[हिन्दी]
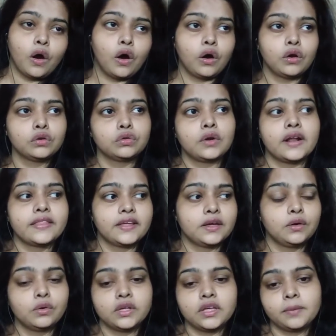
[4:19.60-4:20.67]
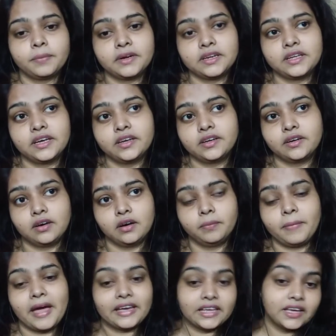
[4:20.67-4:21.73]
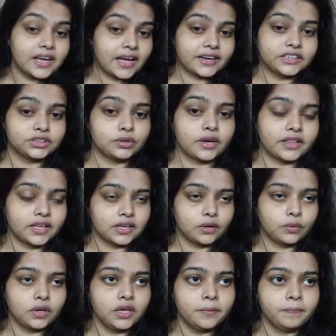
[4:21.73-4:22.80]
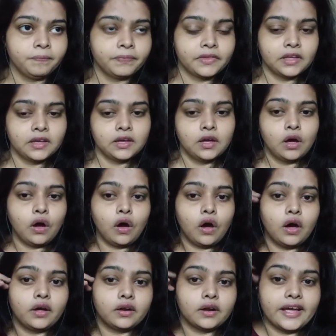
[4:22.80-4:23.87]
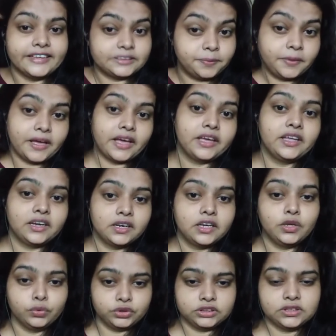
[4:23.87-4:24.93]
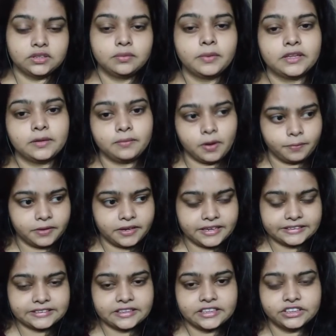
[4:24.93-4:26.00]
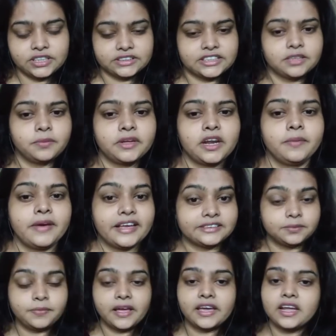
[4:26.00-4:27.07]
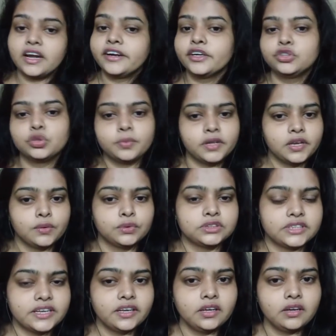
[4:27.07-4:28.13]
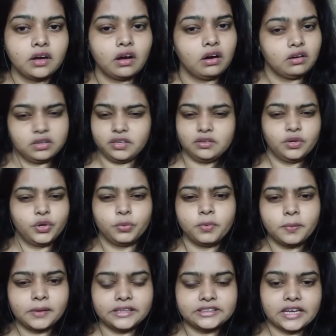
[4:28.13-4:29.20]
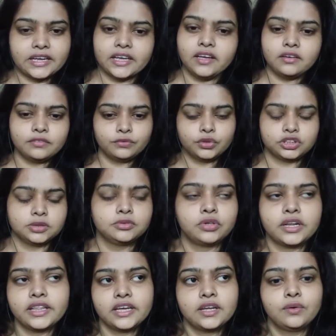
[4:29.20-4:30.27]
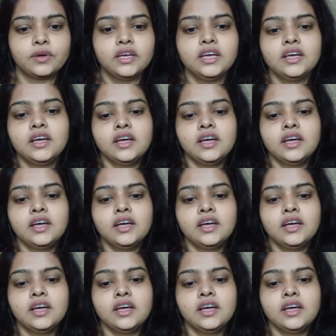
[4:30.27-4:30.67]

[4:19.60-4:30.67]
और थोड़ा देख लूँगी अपन ये बैंकिंग आने से थोड़ा देख लूँगी और एस बी आई इन न्यूज़ मतलब अभी रिसेंटली छः सात महीने में एस बी आई के रिलेटेड जो भी न्यूज़ है और यूट्यूब में मिल जाएंगे वो सब थोड़ा देख लूँगी